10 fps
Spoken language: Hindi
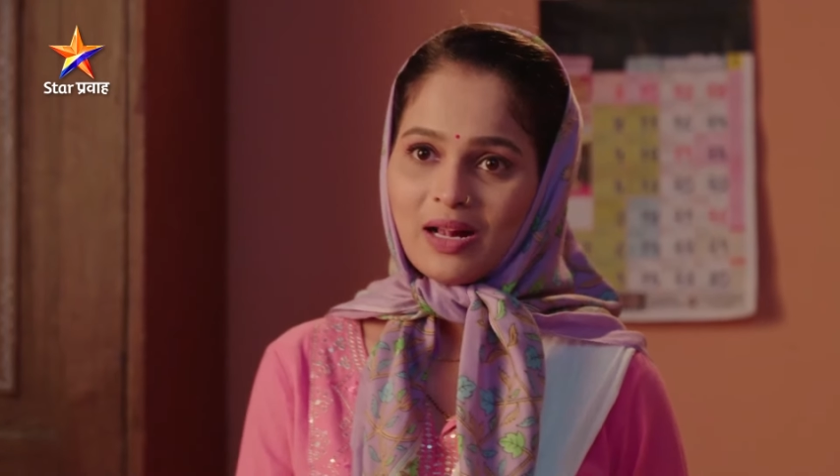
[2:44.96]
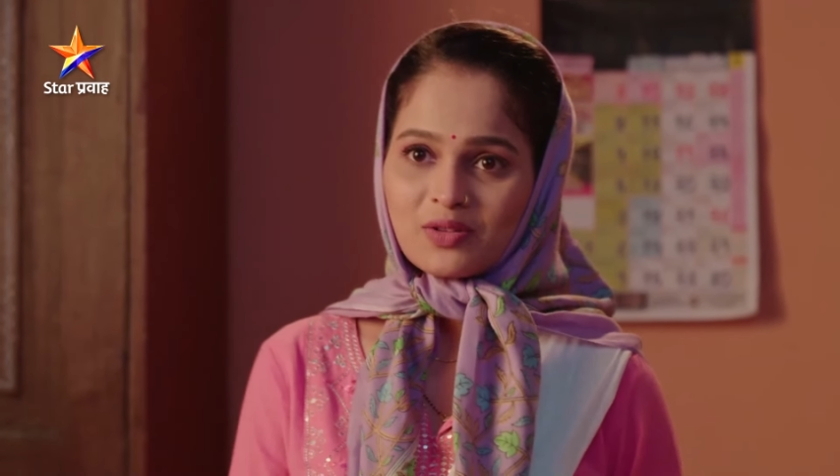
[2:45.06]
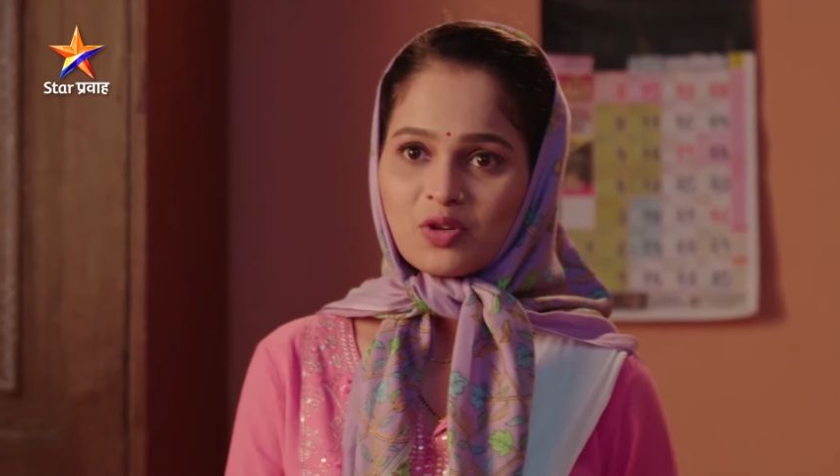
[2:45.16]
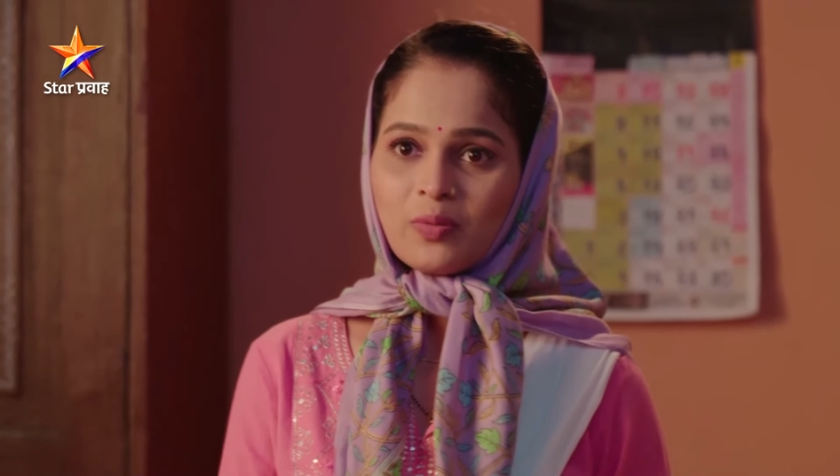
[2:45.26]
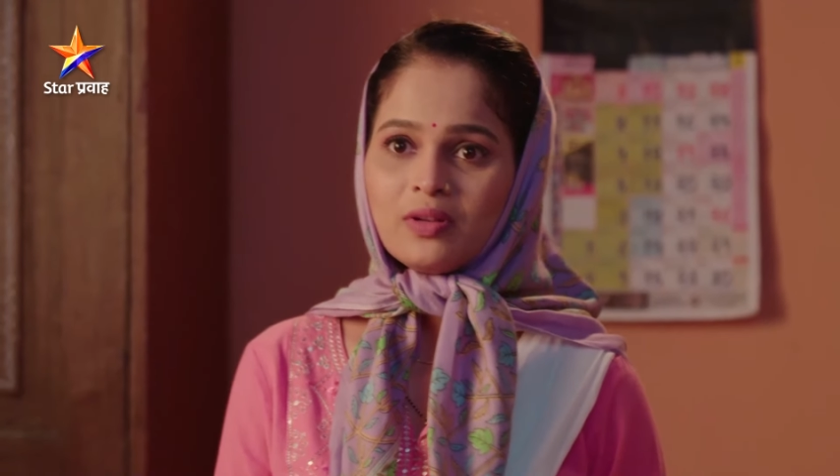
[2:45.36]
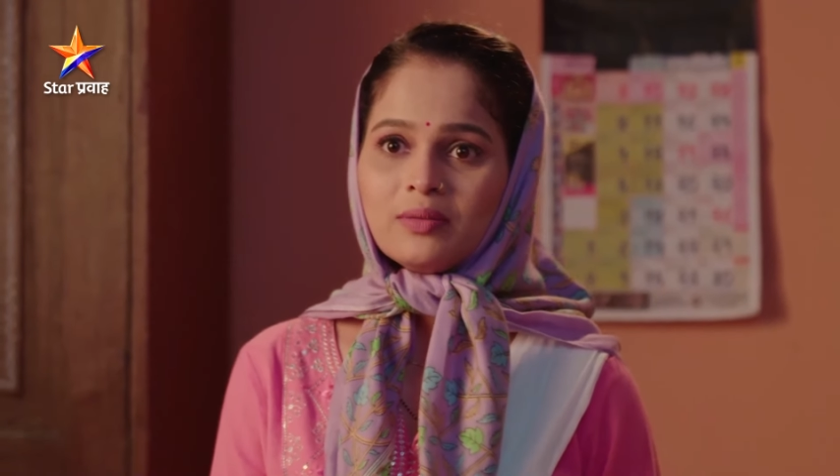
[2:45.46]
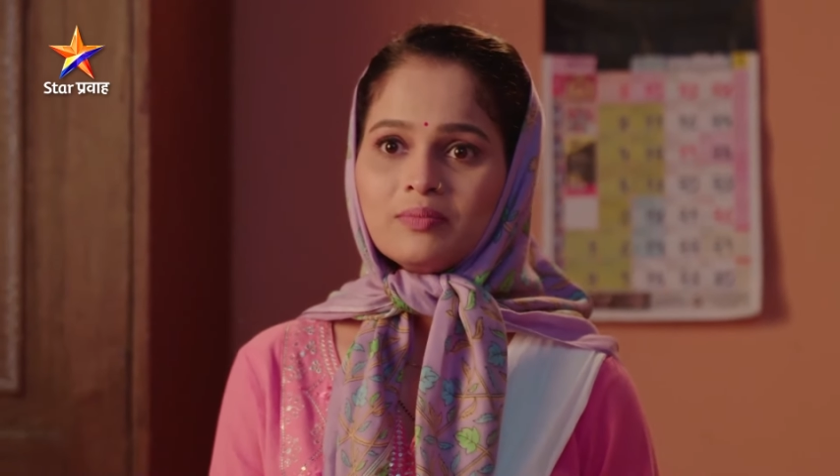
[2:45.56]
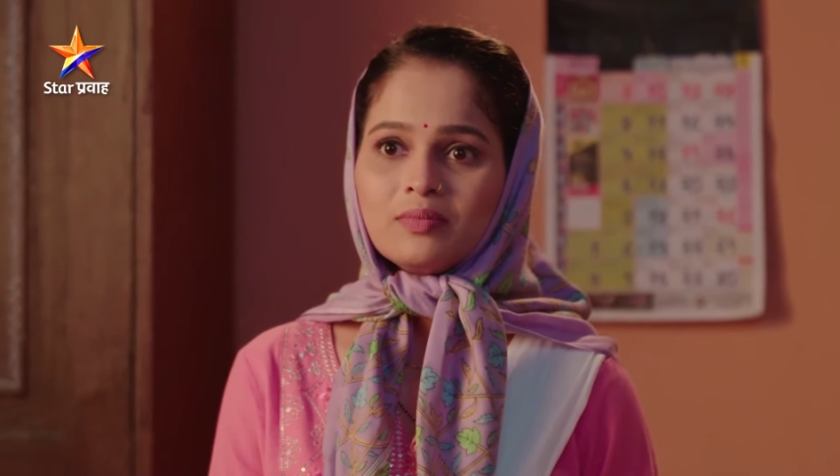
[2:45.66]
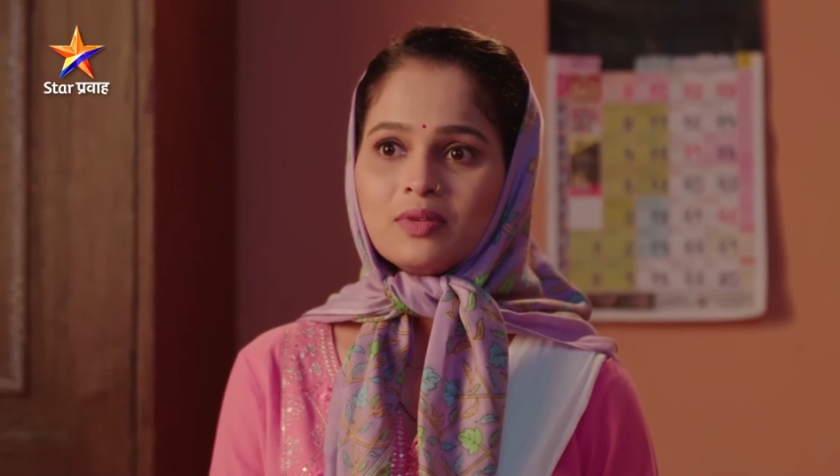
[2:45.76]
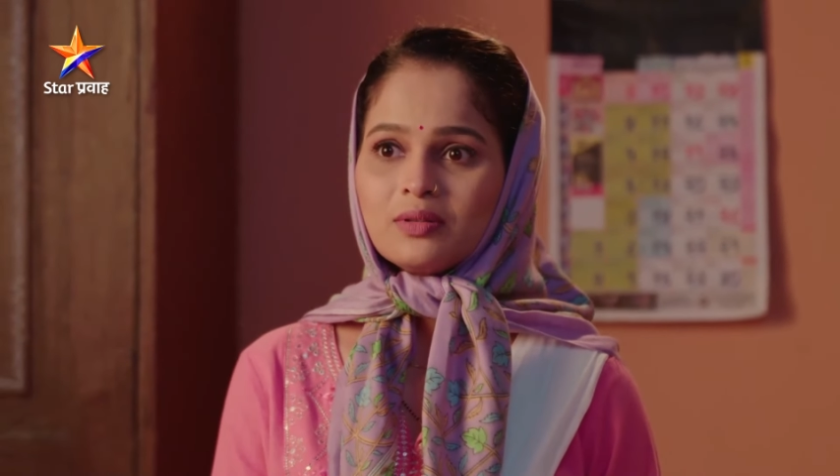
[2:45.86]
बाळ झोपले
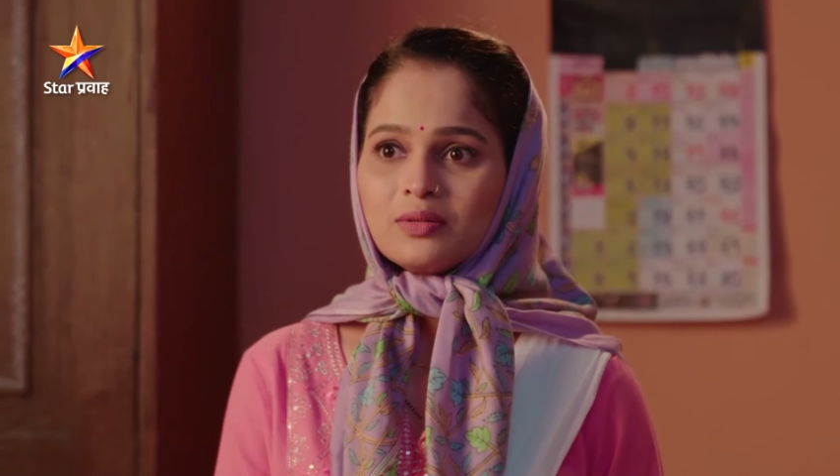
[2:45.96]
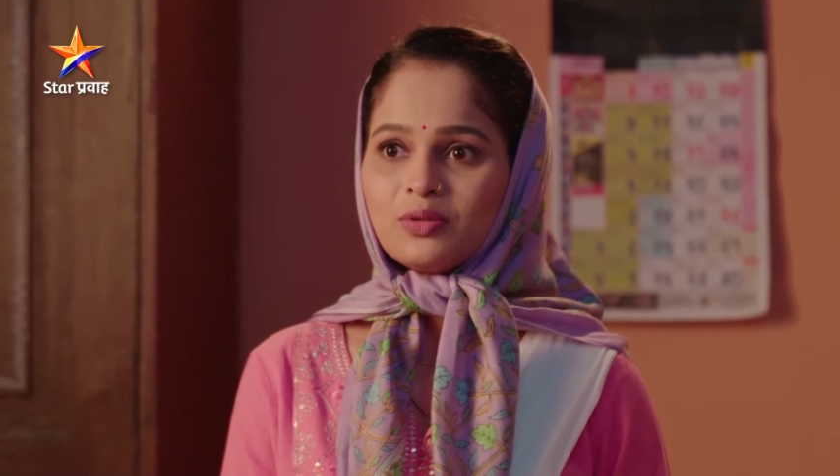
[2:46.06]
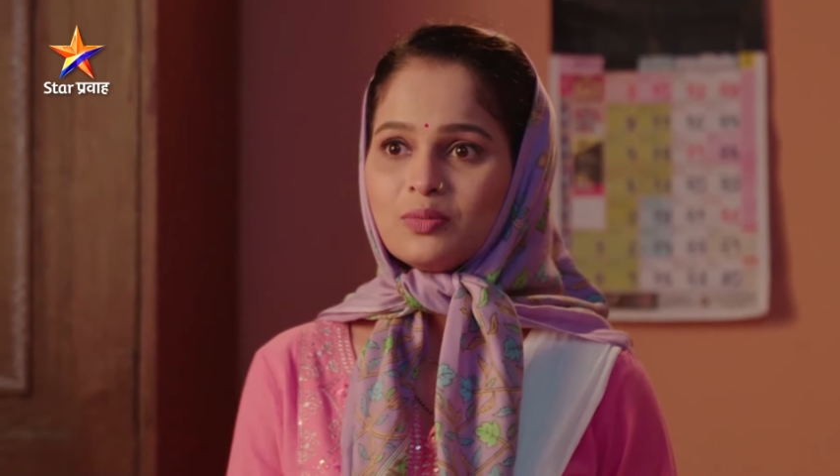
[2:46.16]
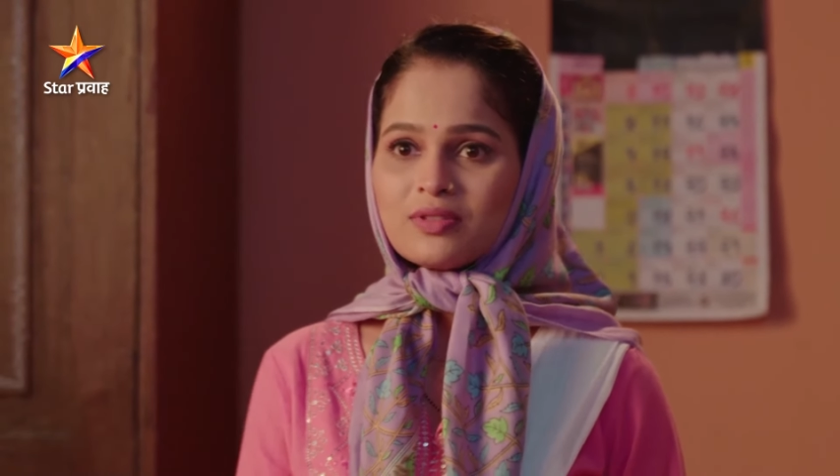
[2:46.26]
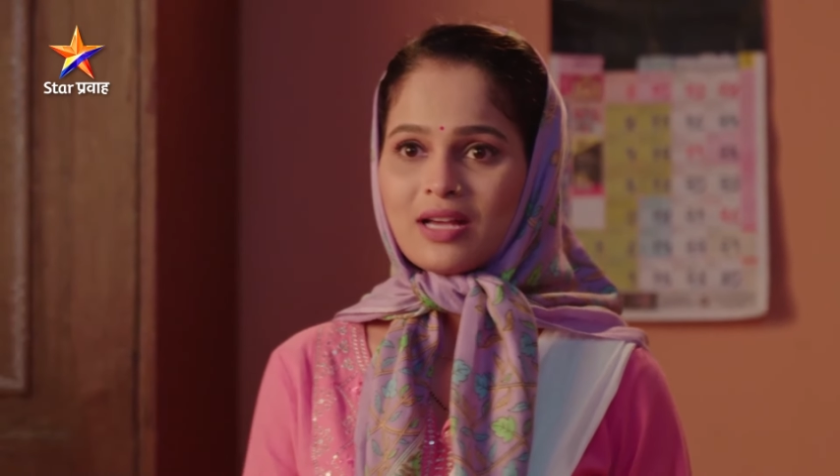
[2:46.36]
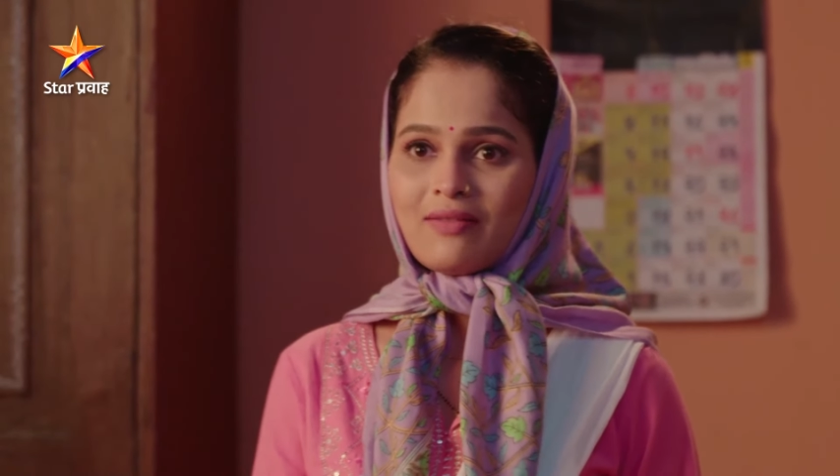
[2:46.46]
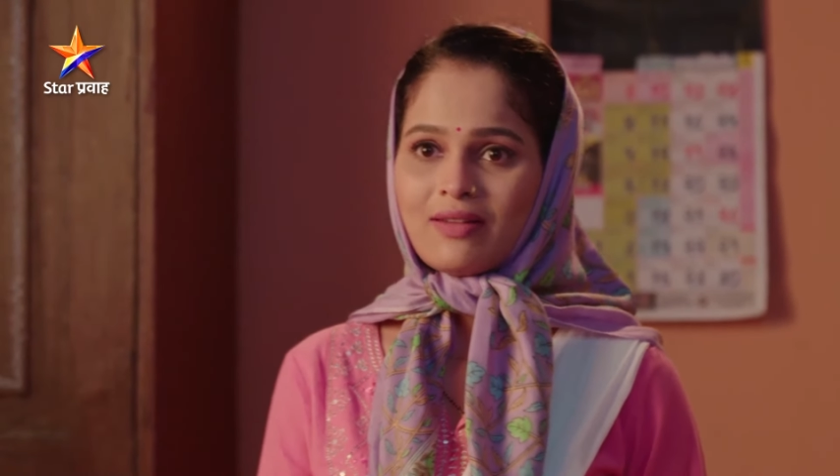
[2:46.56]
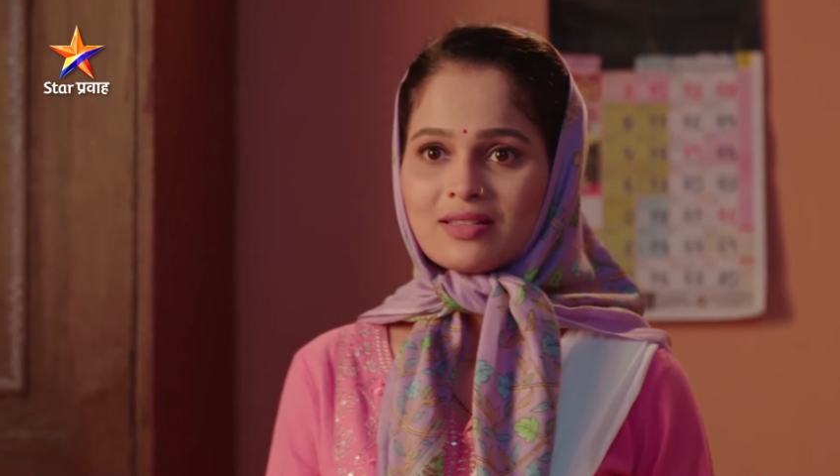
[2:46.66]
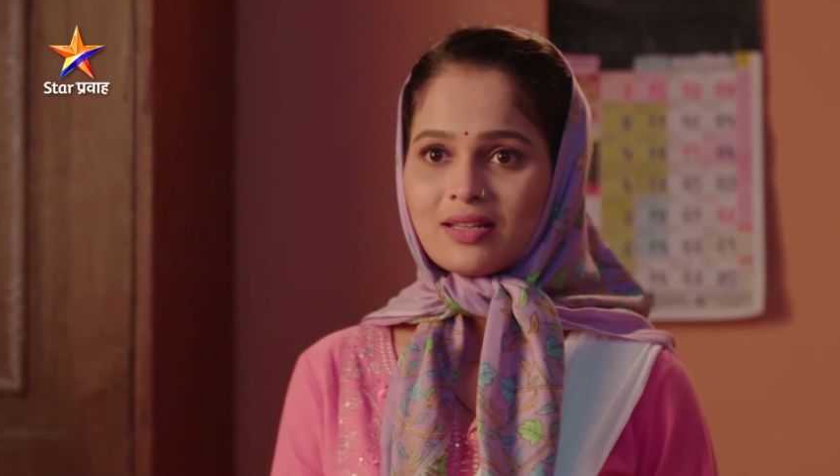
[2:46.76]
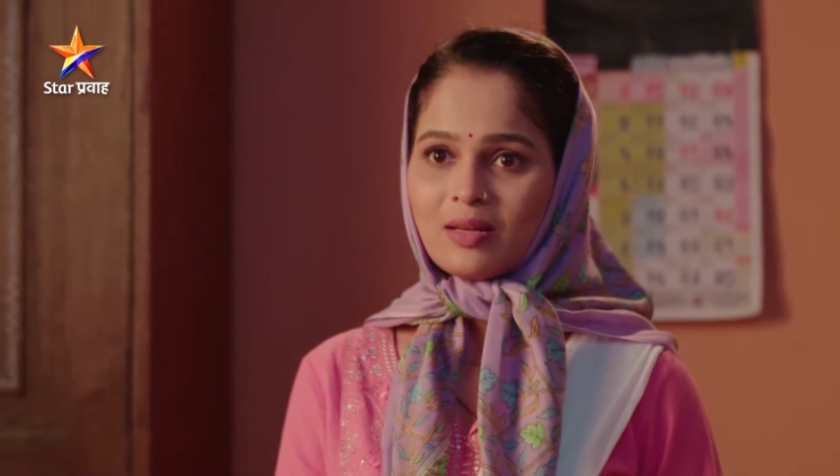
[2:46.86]
तुमचा
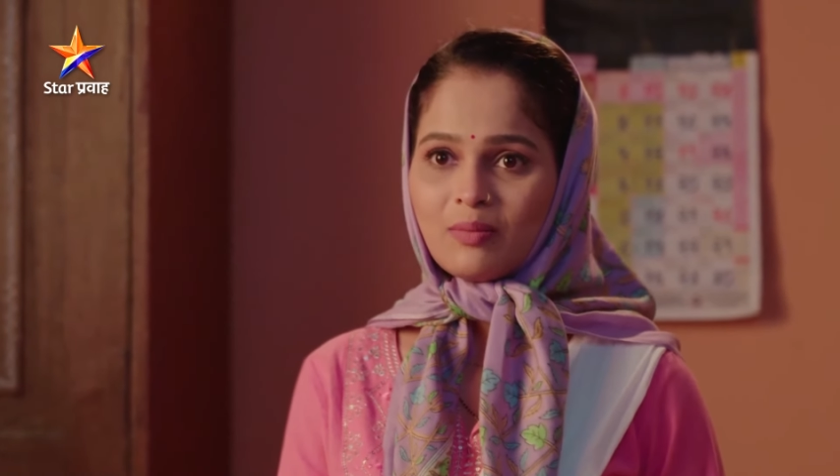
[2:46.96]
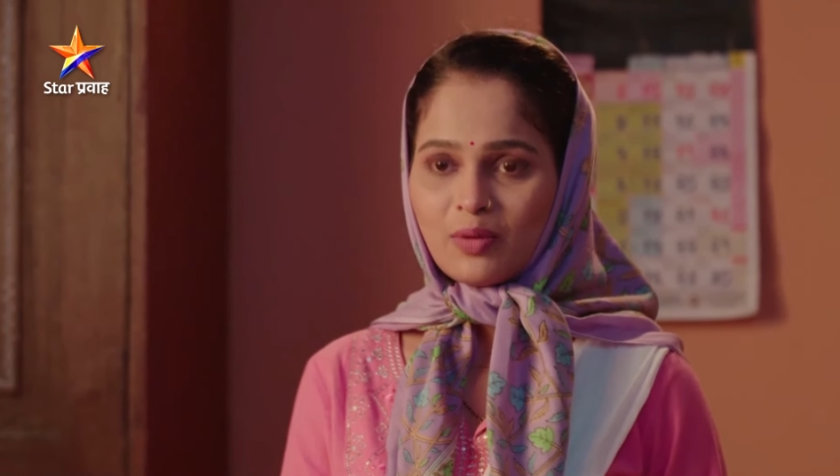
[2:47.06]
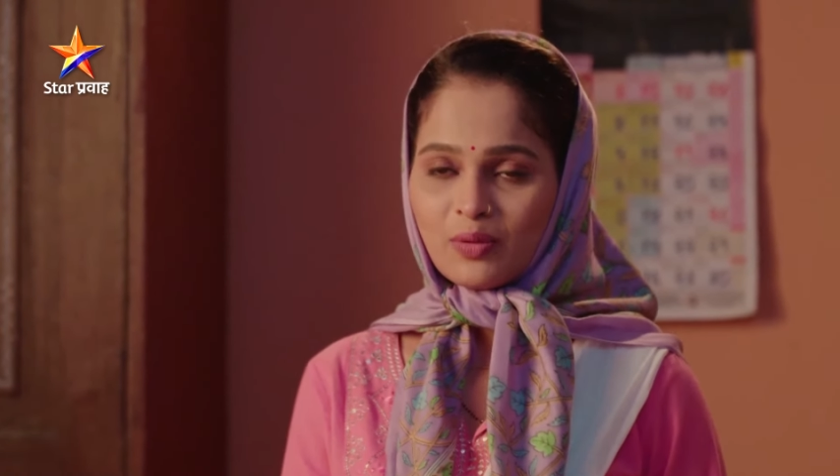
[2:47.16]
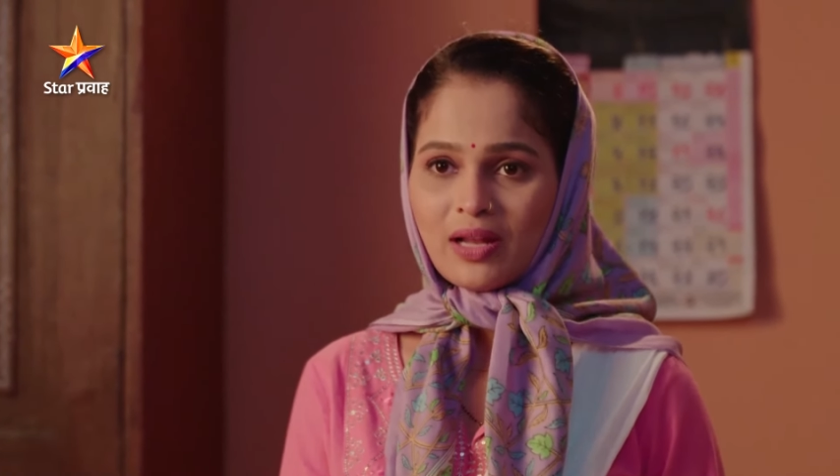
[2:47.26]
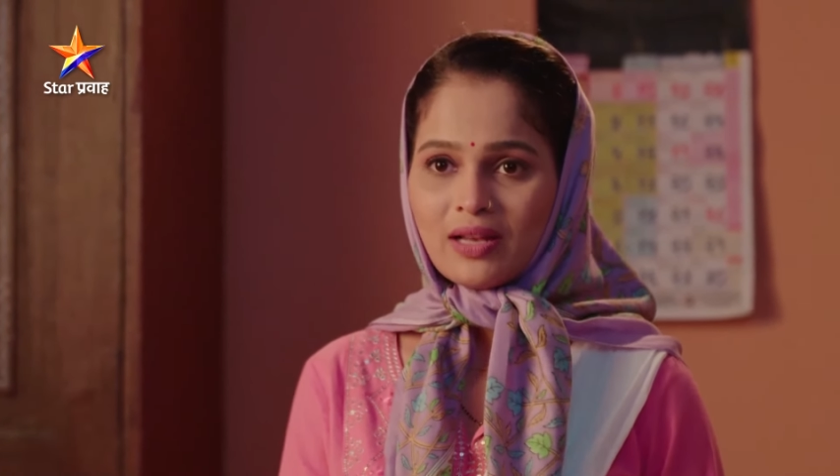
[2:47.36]
आवाज आला म्हणून